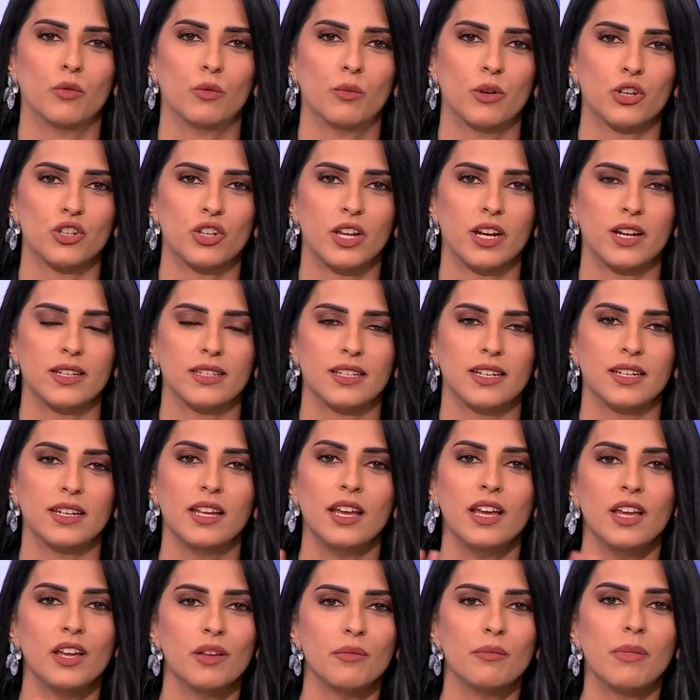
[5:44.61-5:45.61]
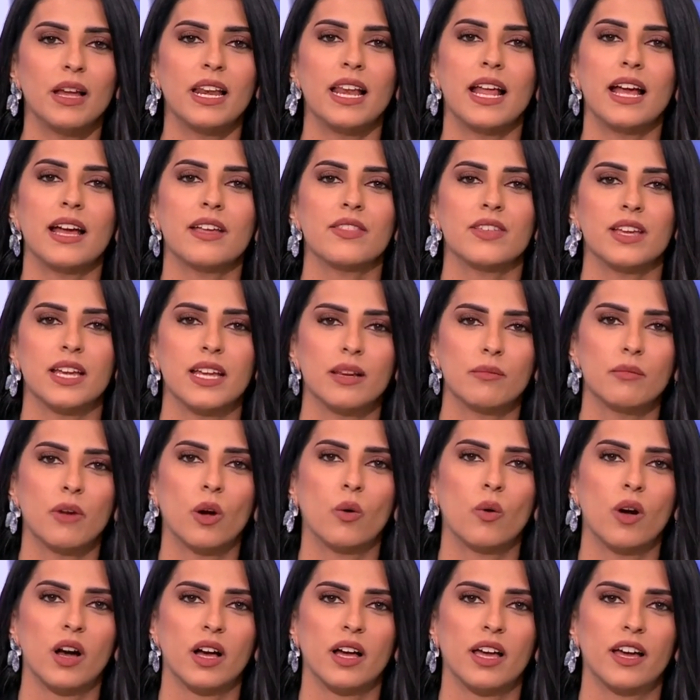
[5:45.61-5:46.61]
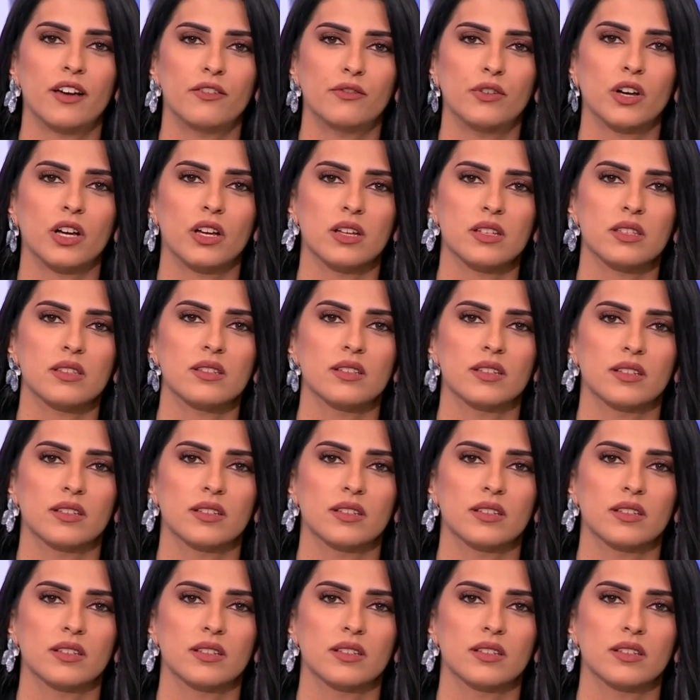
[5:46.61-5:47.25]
مباشرة بل هذه المواقع فقط